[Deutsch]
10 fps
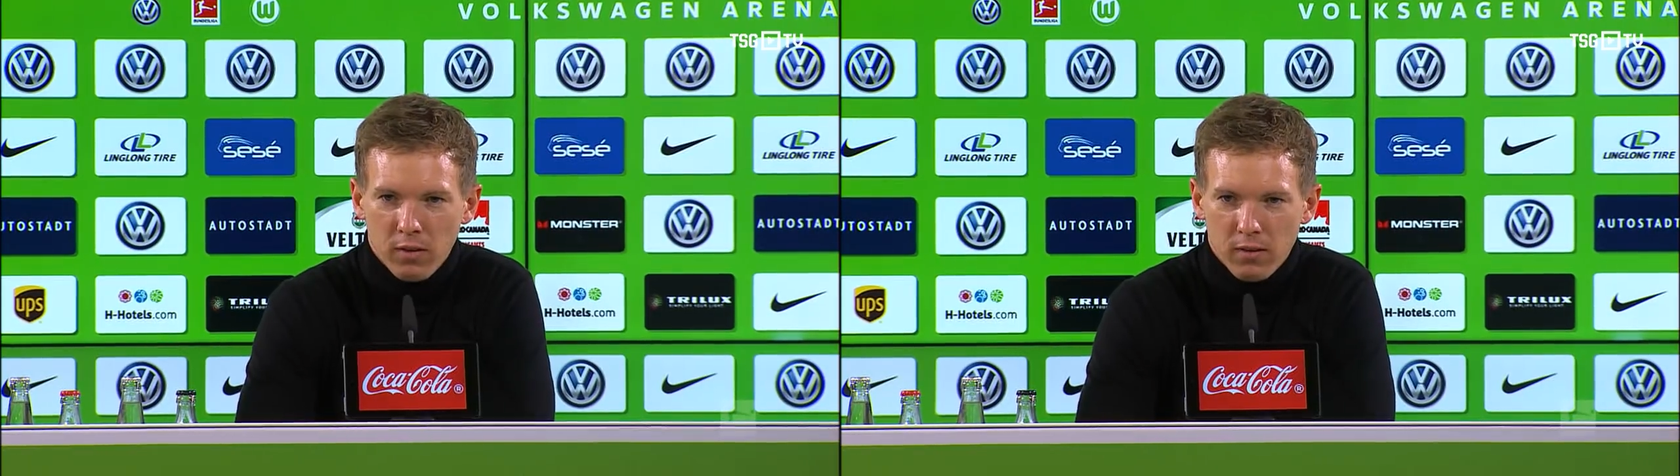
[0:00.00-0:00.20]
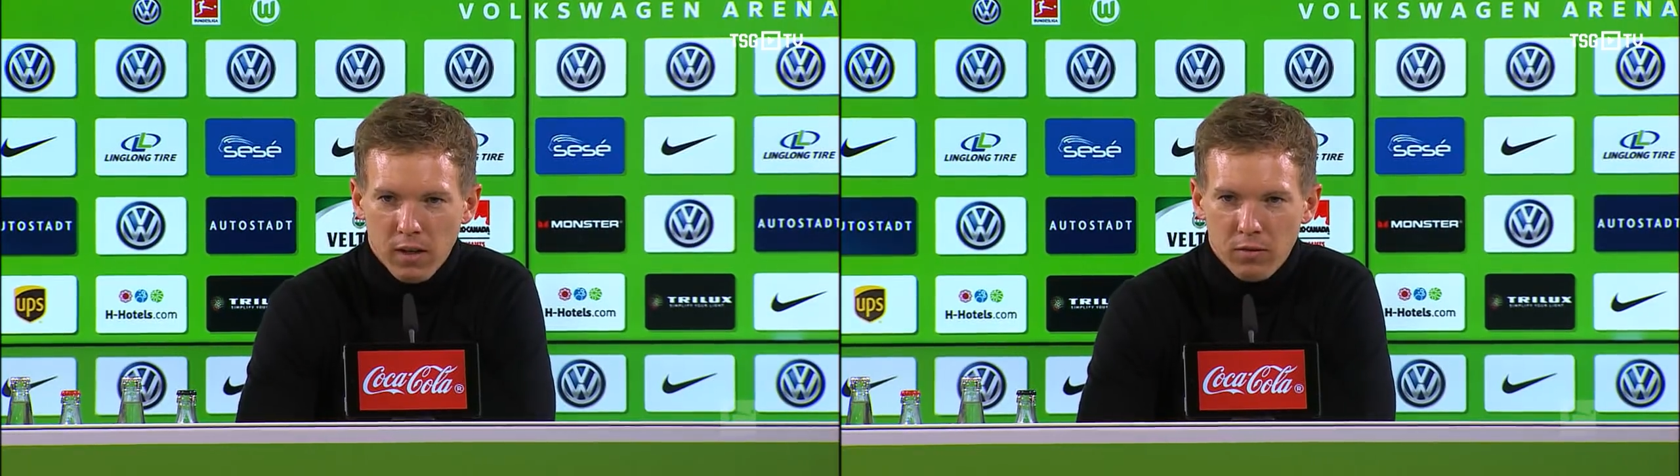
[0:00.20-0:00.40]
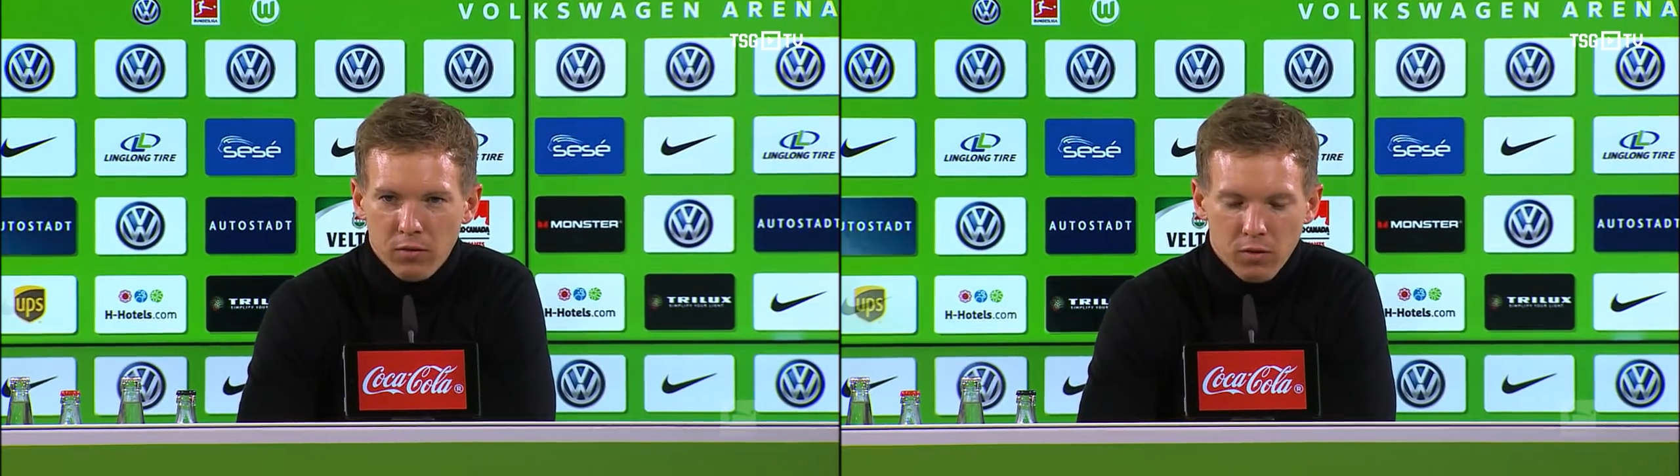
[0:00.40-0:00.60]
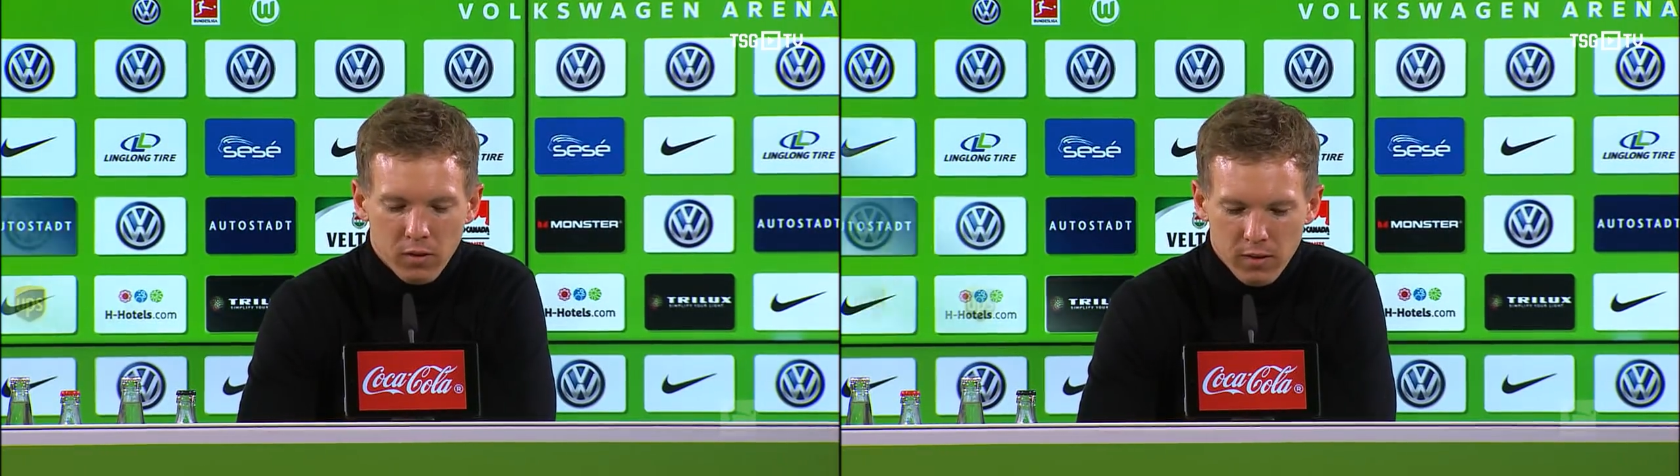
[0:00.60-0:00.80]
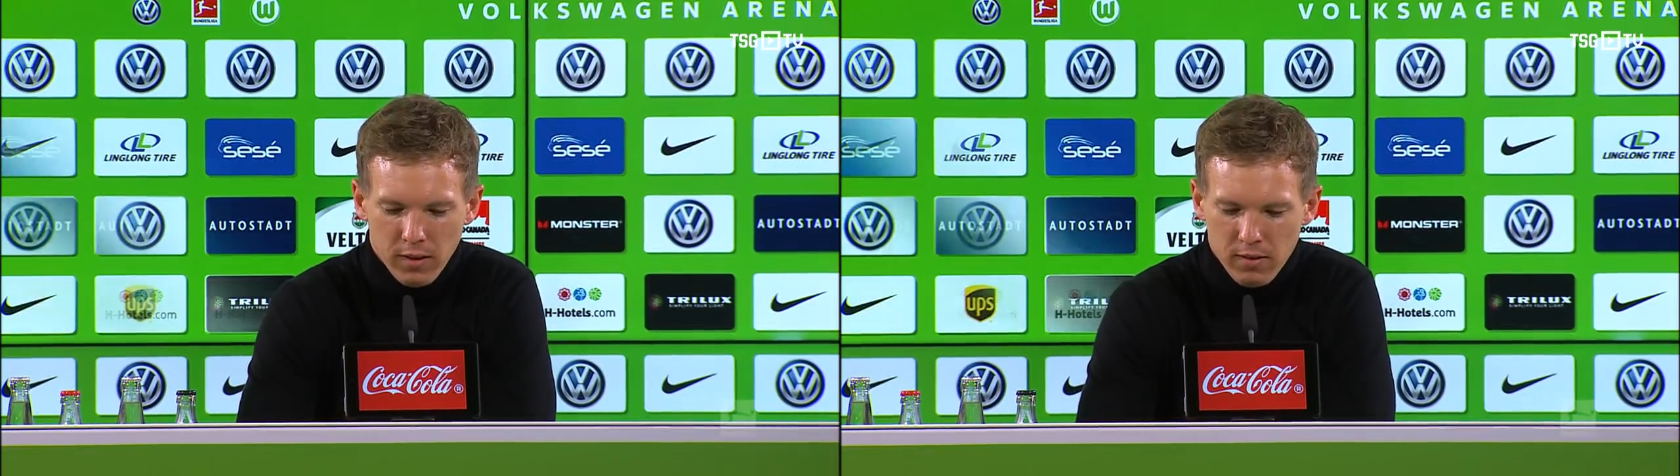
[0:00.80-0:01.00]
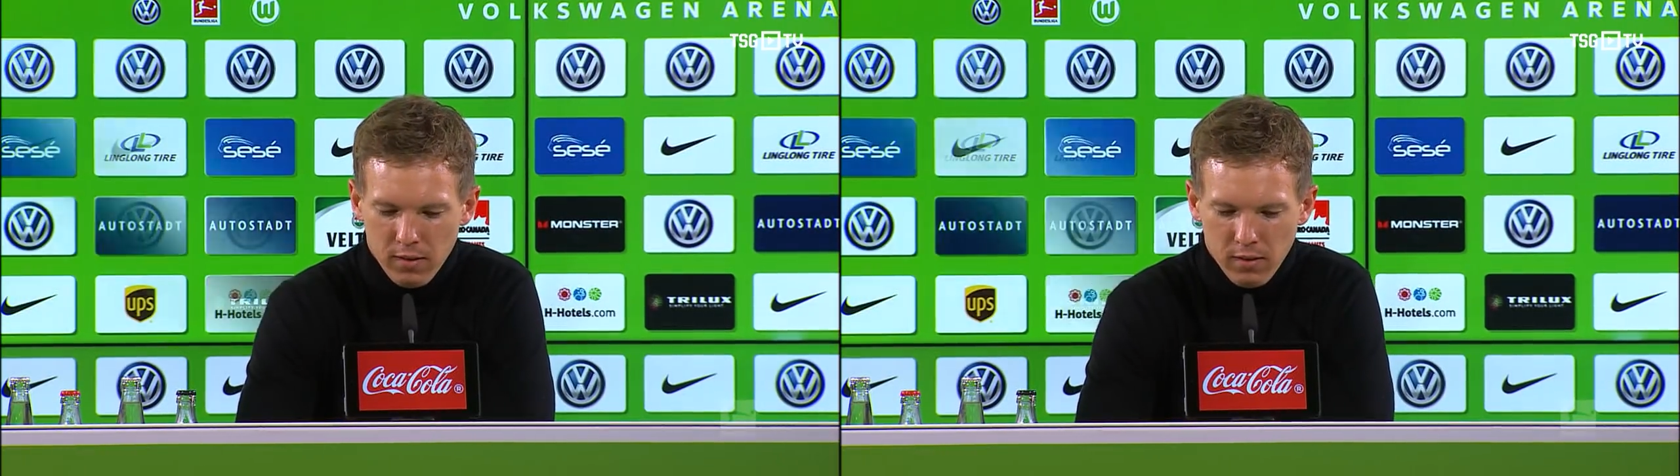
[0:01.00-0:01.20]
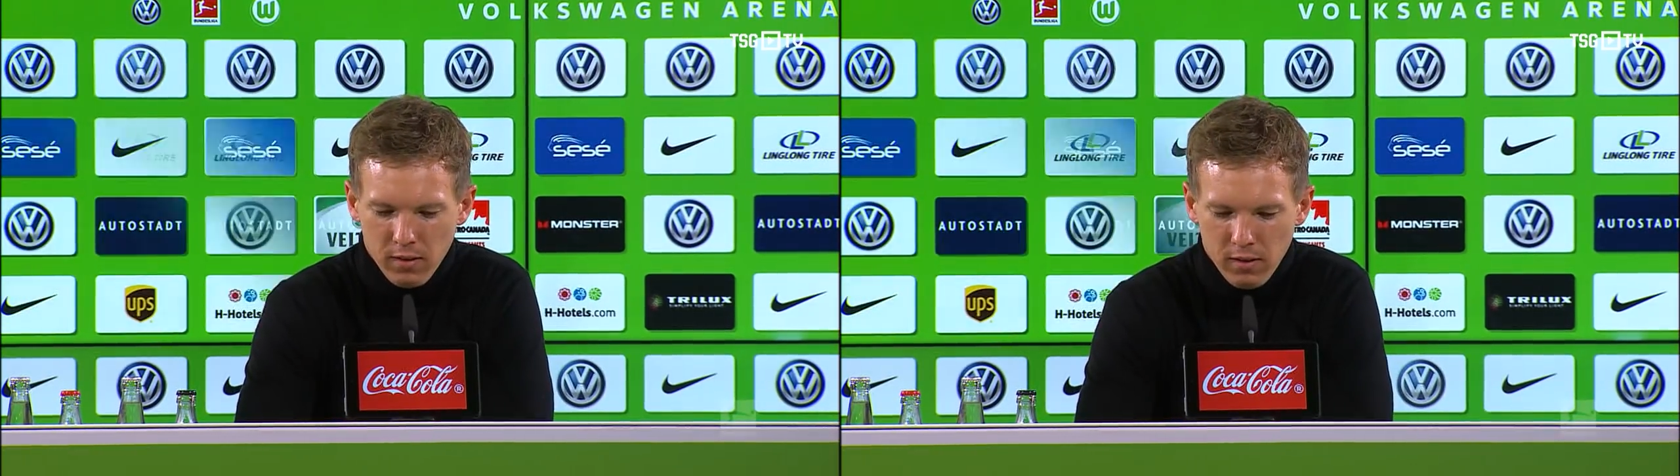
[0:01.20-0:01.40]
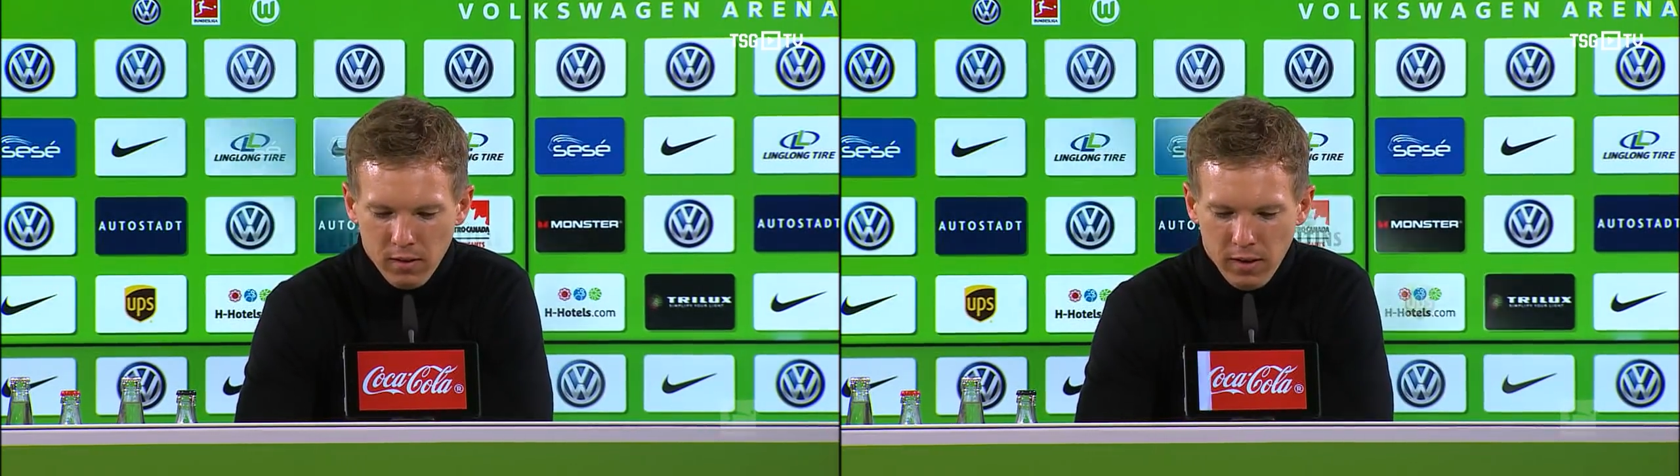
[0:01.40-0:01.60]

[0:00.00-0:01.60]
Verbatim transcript: dass Kevin von der 6 dann nach hinten